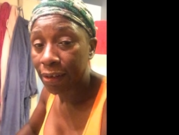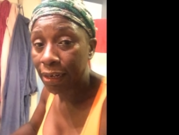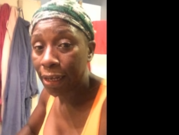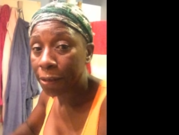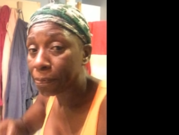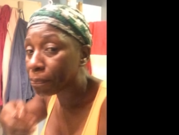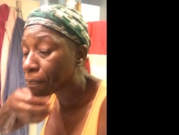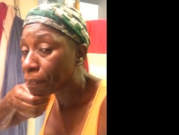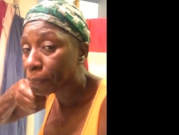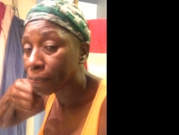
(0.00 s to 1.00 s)
Voilà.
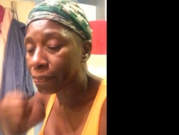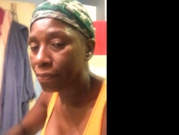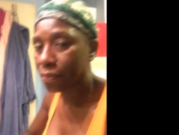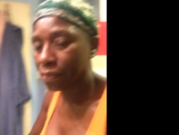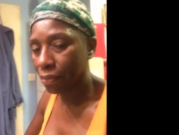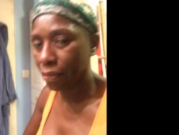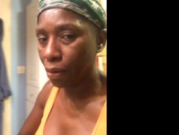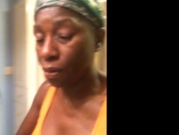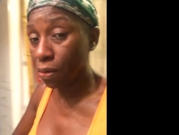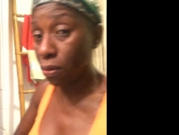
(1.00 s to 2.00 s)

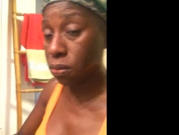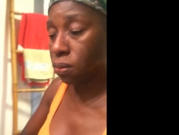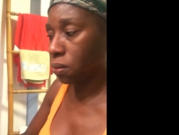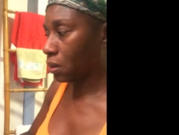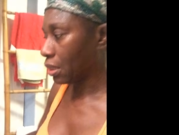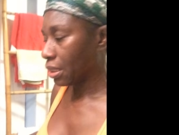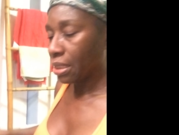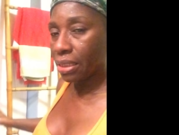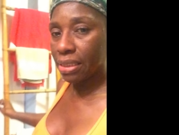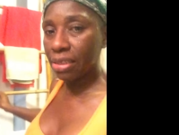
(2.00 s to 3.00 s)
Ouf!
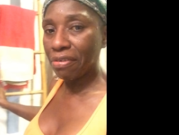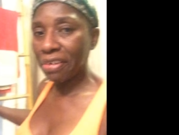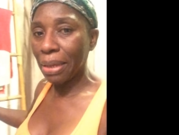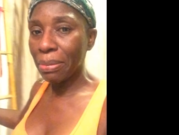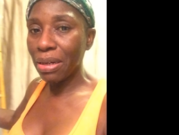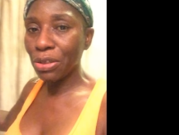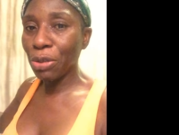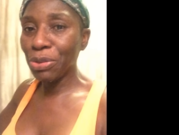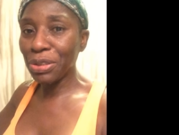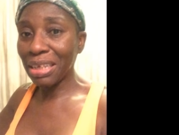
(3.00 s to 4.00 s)
Ils sont vraiment
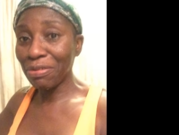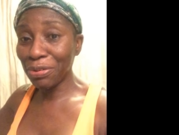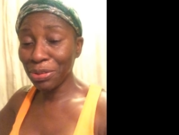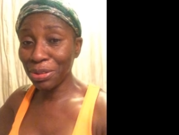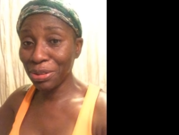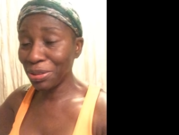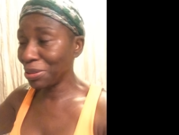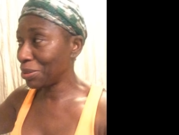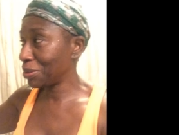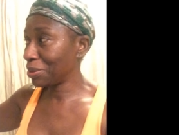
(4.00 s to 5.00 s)
comme le savon
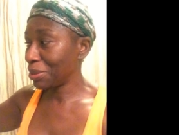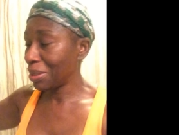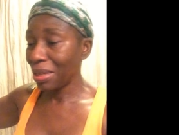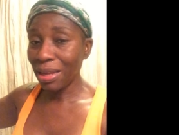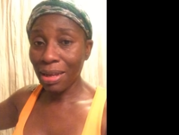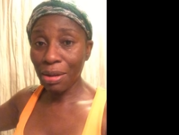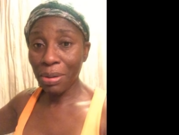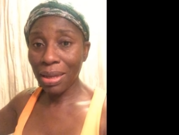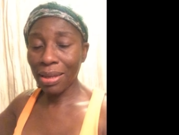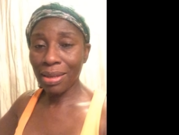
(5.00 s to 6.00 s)
de... Ah
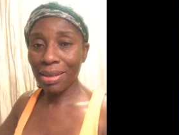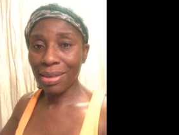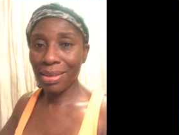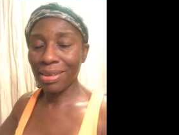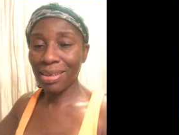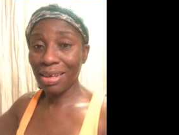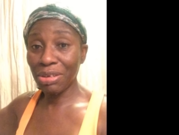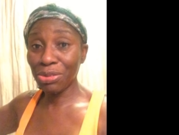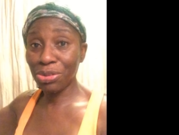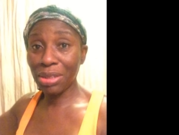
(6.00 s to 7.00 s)
ouais!
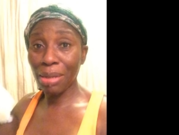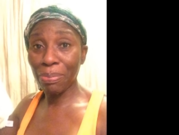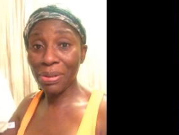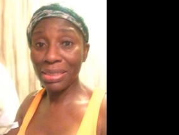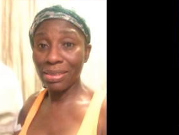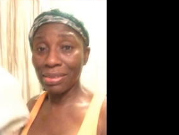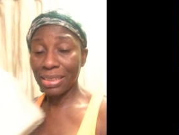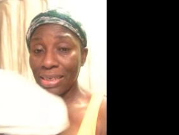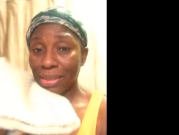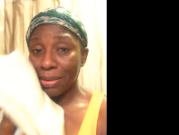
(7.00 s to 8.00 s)
Avec ah tout de suite, la peau, elle
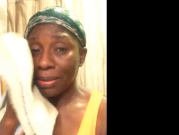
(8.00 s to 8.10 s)
change. Hein?